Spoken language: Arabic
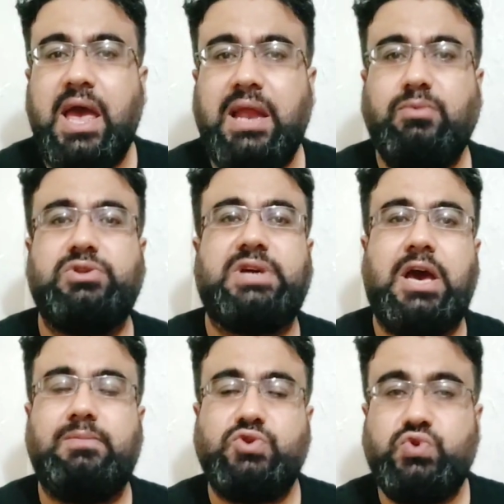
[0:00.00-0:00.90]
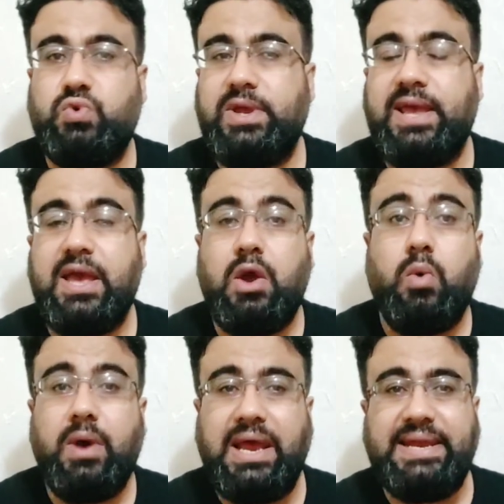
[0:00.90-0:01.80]
المنتخب السوري
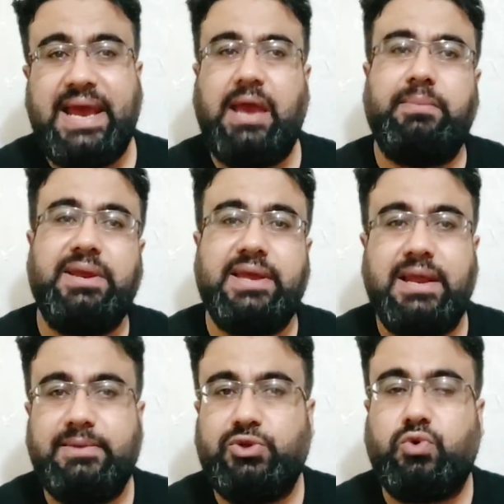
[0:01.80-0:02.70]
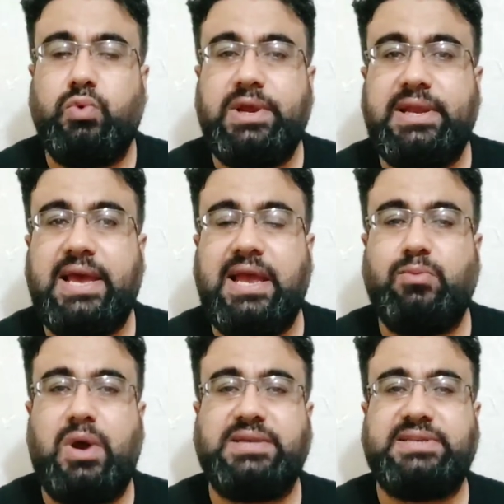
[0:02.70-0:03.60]
واللاعبين المدعوين
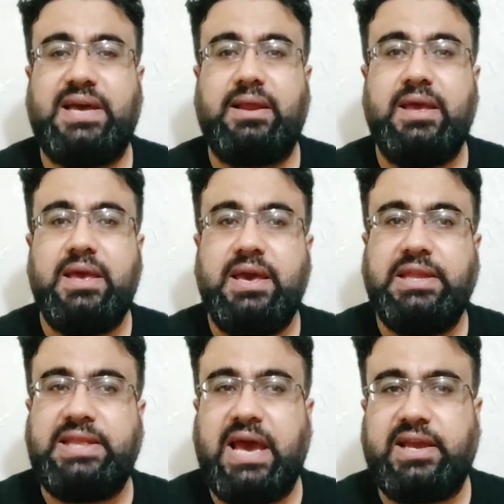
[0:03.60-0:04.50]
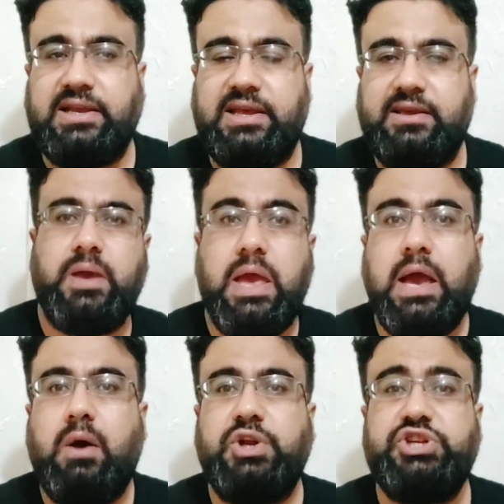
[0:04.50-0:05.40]
للمعسكر الداخلي
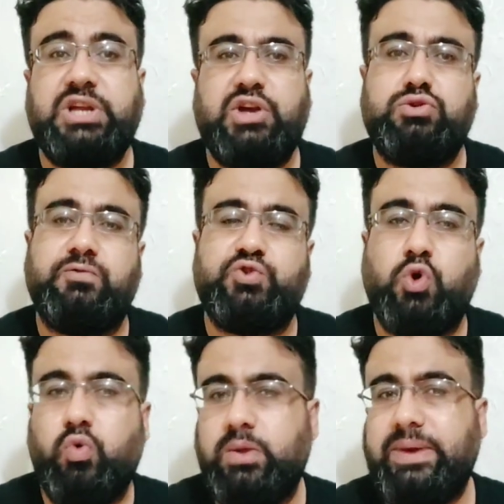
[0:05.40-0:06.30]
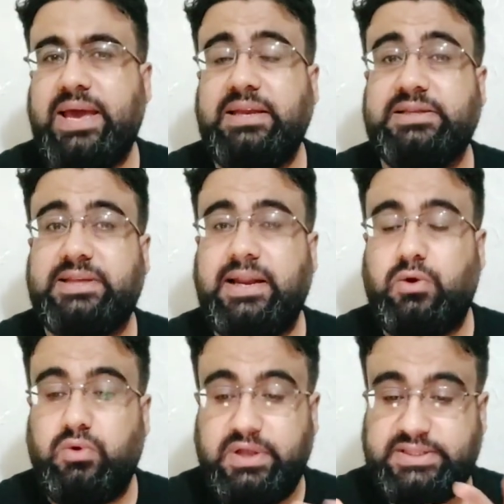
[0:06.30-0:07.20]
أول شيء راح نشوف شو هو البيان اللي
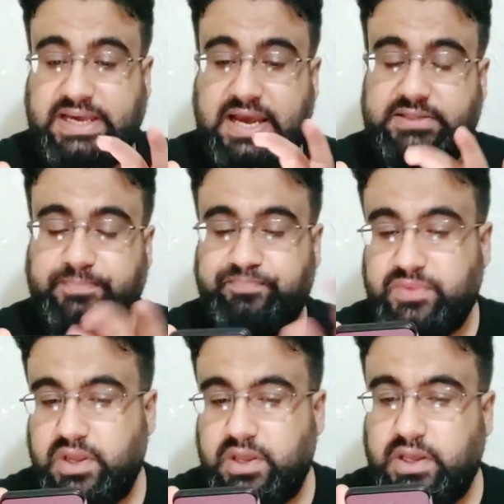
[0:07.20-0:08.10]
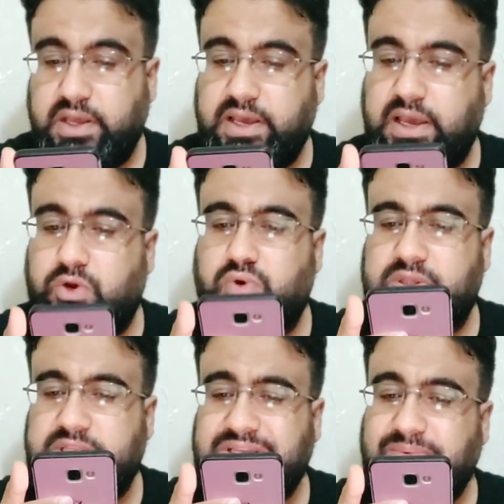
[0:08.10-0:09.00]
طلعه اتحاد آه، كرة
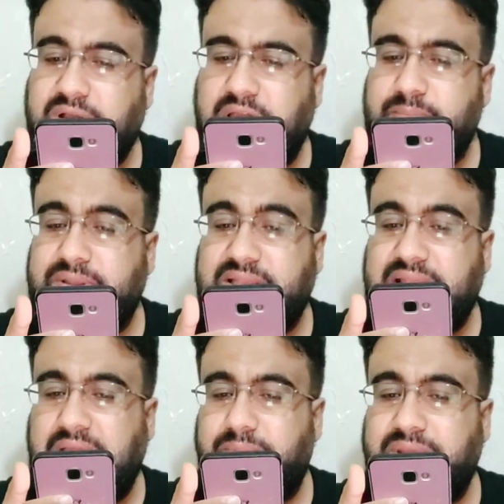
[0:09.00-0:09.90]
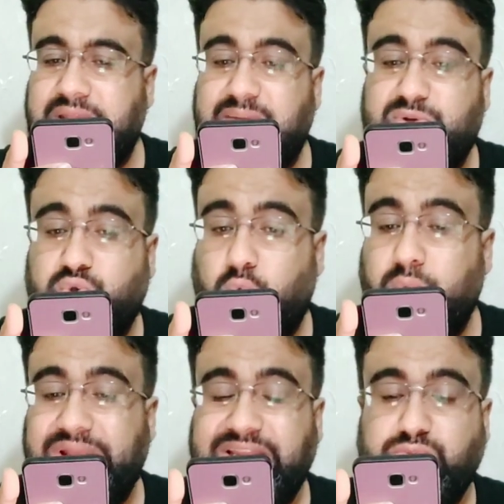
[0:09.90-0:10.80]
قدم قائمة اللاعبين
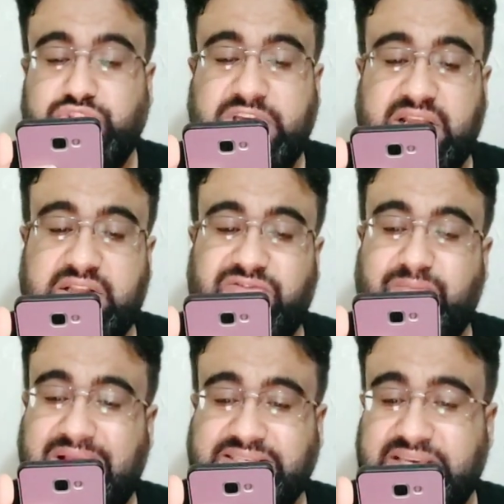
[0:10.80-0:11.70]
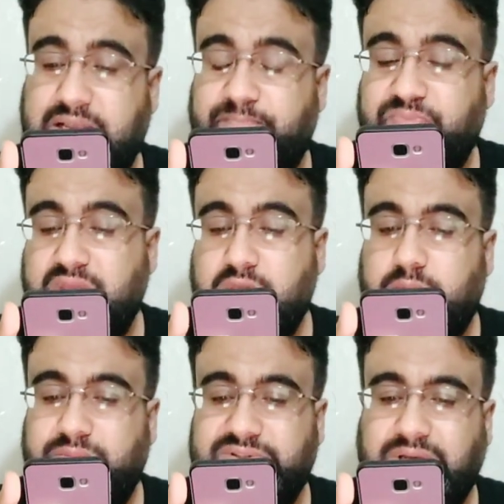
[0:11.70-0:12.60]
المدعوين لمشاركة في معسكر
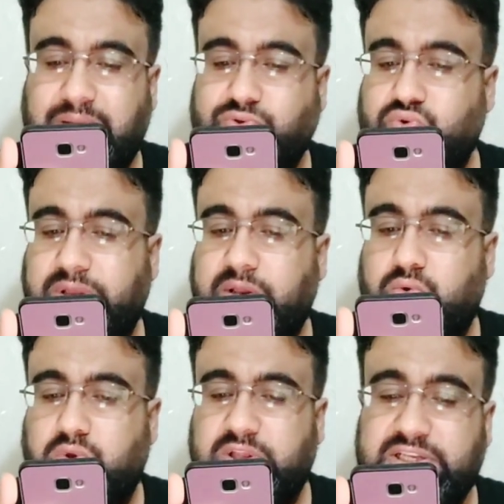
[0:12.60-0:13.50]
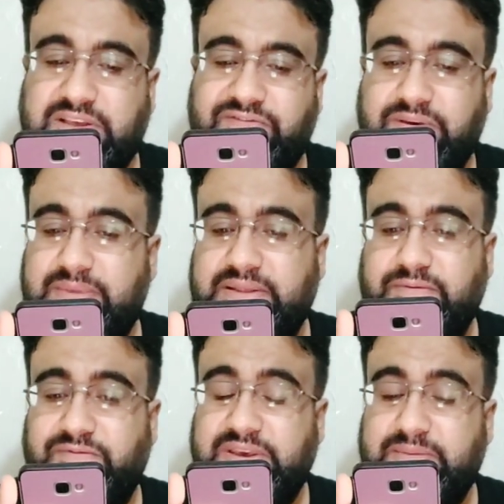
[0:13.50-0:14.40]
منتخب سوريا لكرة القدم في
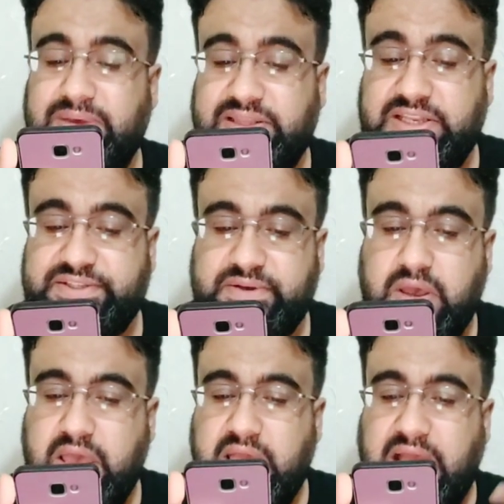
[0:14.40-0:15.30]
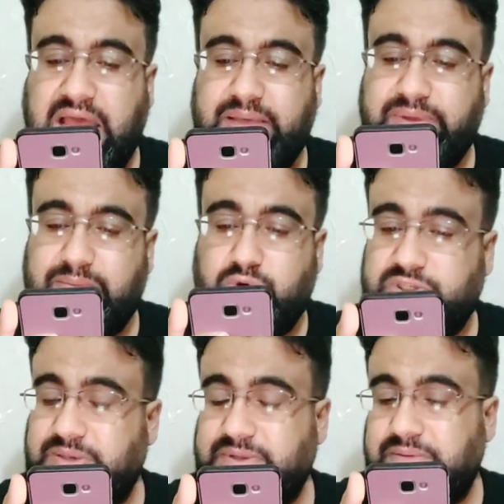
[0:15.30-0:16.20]
في مدينة حلب
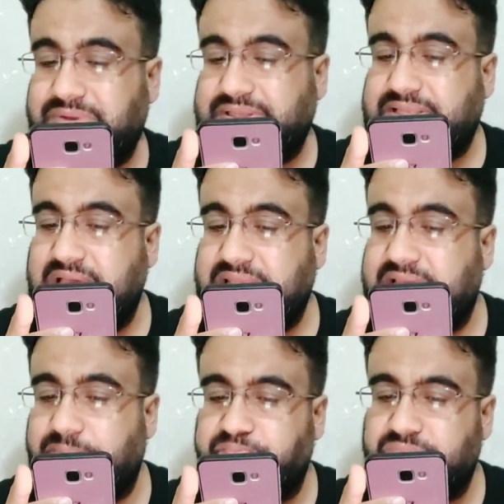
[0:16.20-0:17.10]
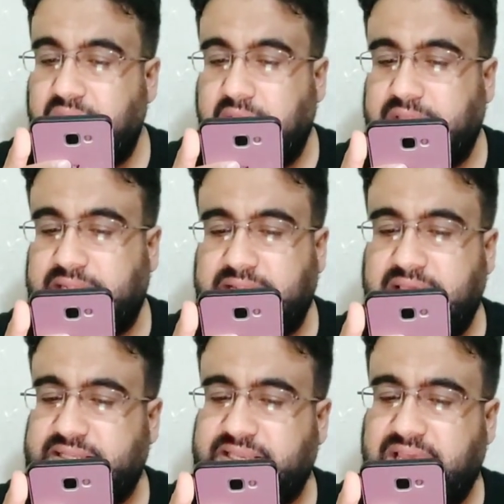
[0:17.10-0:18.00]
المعتمدة من تاريخ
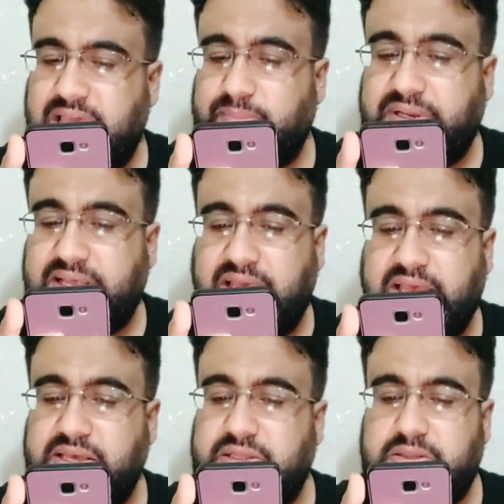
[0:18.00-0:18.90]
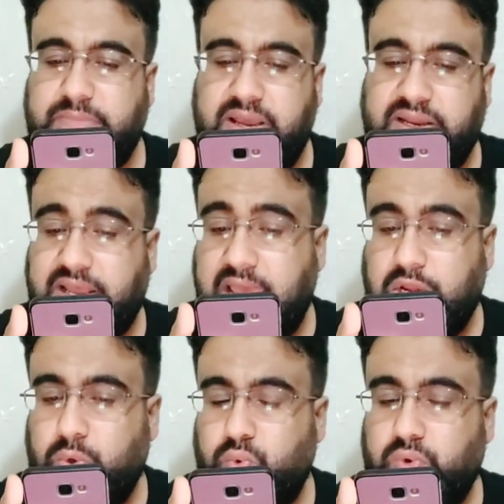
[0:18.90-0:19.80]
3 آب إلى 8
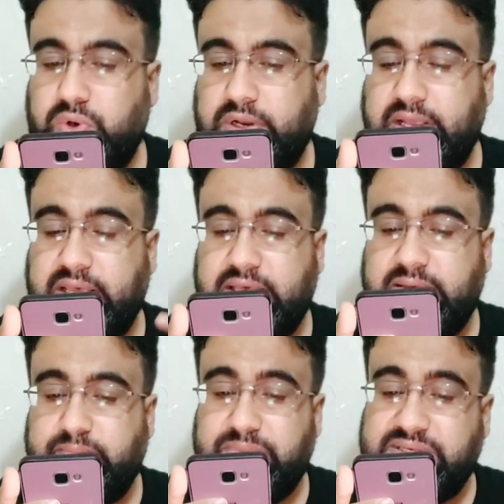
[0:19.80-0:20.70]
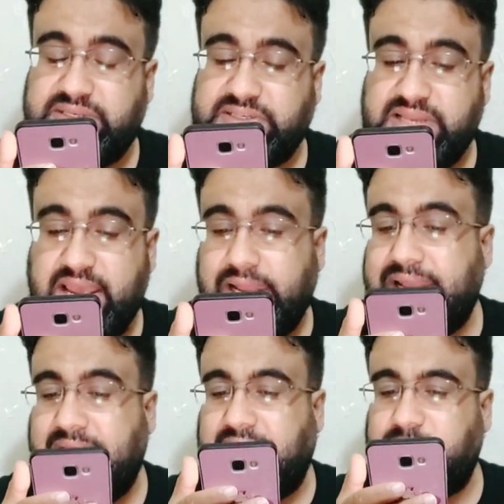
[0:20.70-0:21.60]
أيلول آه، باستثناء
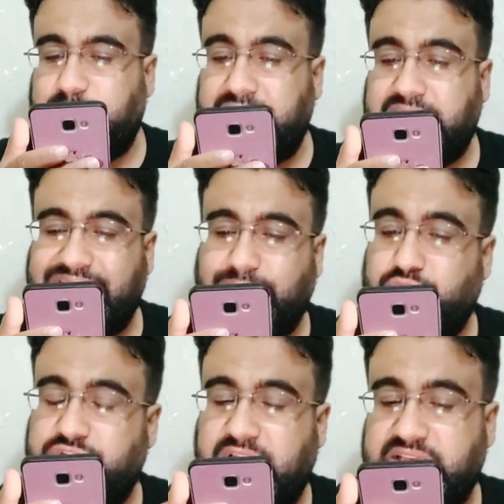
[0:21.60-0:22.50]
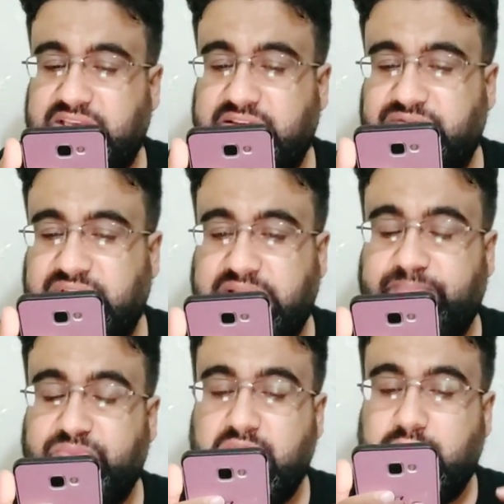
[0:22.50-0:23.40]
اللاعبين المشاركين في
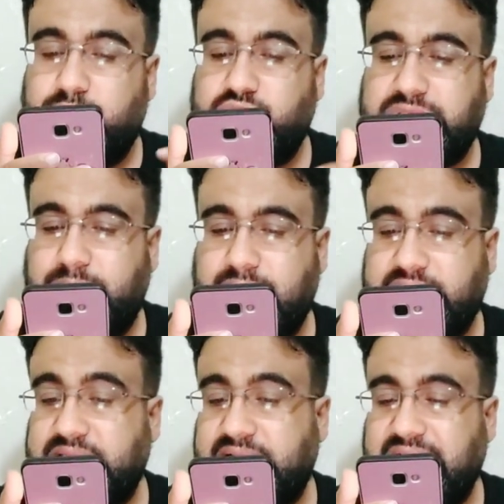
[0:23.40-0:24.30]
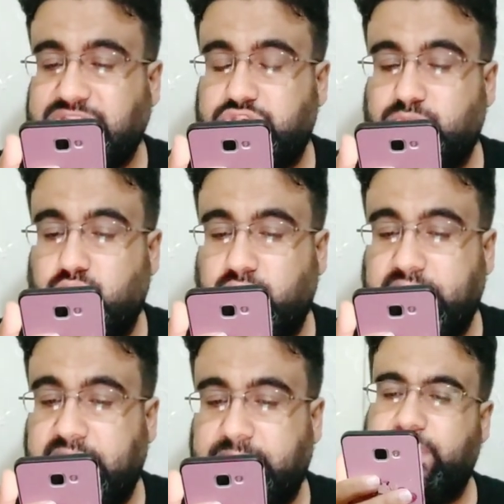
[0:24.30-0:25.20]
مسابقة كأس
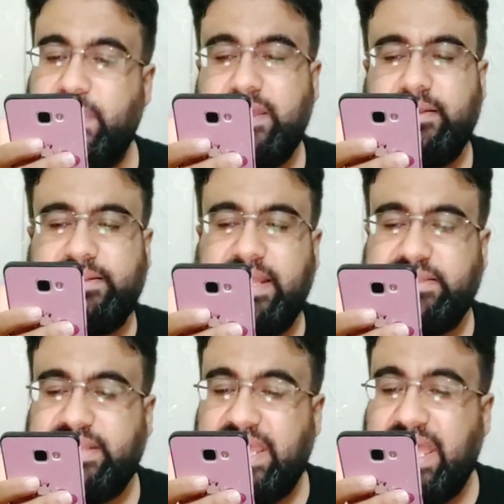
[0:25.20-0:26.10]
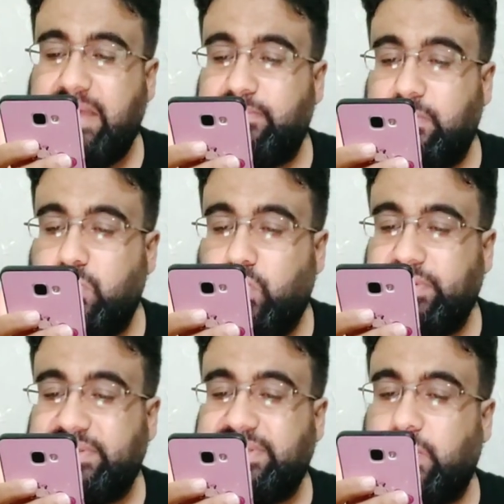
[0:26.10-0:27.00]
جمهورية 3 آب
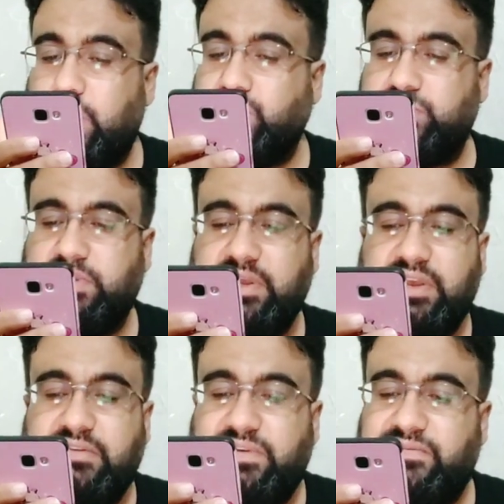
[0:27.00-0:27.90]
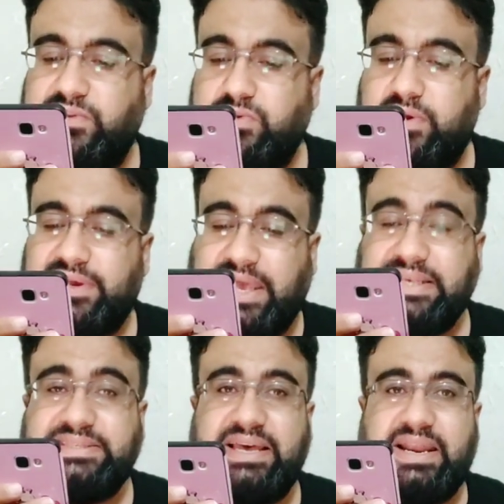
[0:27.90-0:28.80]
موعد تواجد في فندق
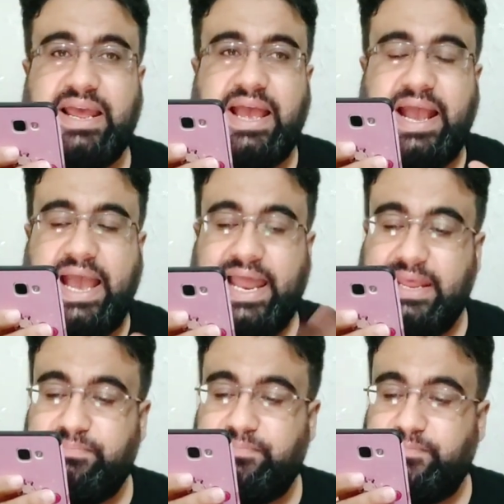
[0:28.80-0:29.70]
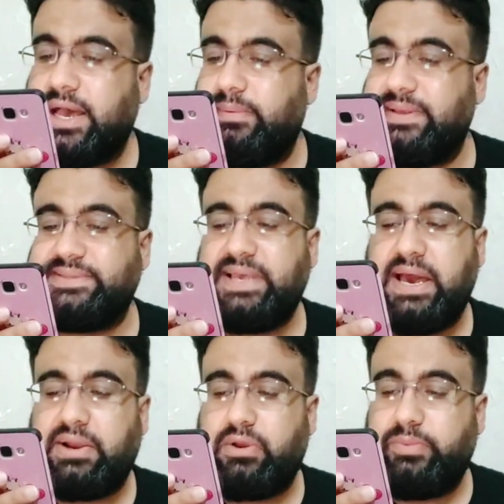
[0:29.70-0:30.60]
قيصر حلب قبل
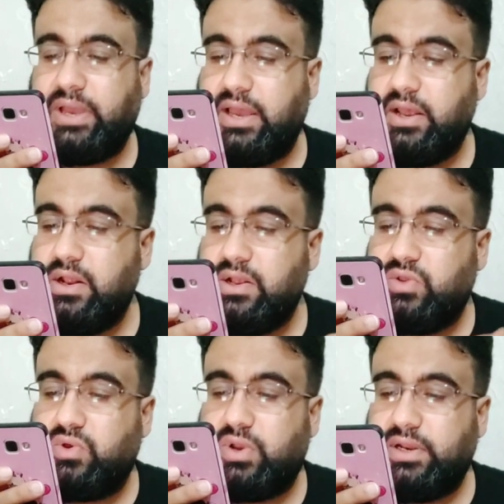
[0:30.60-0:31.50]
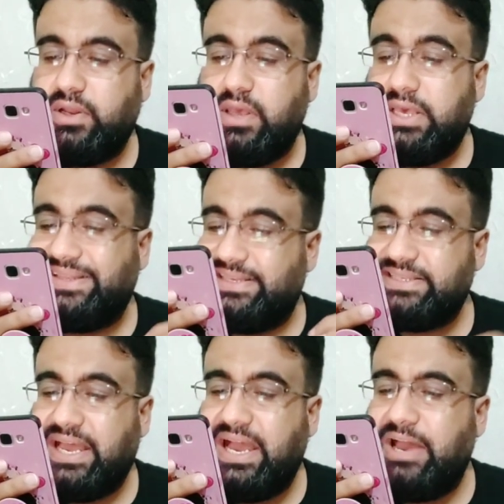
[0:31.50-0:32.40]
الساعة الرابعة ظهرا
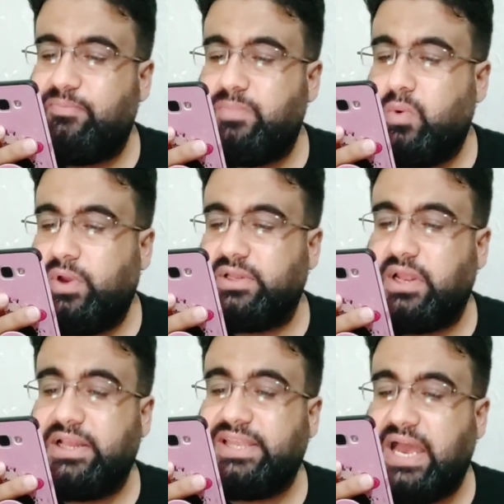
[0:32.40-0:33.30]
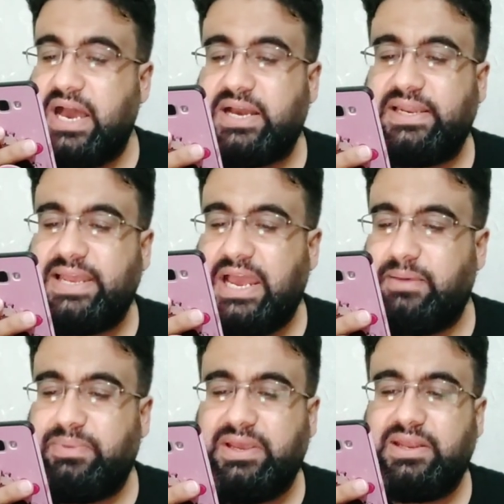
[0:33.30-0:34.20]
تسعى بموعد التحاق
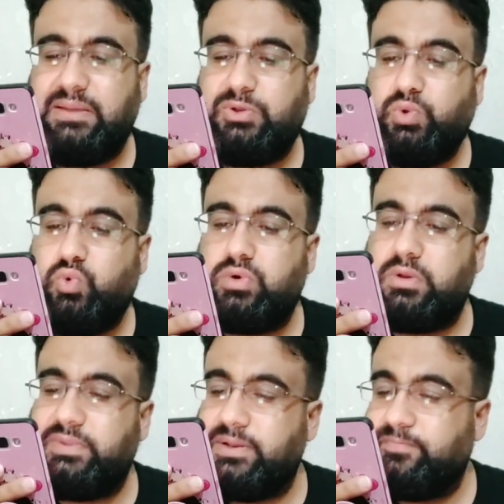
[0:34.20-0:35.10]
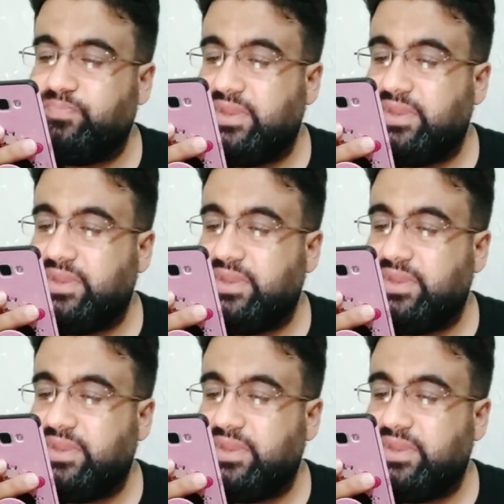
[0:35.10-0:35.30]
اللاعبين المدعومة من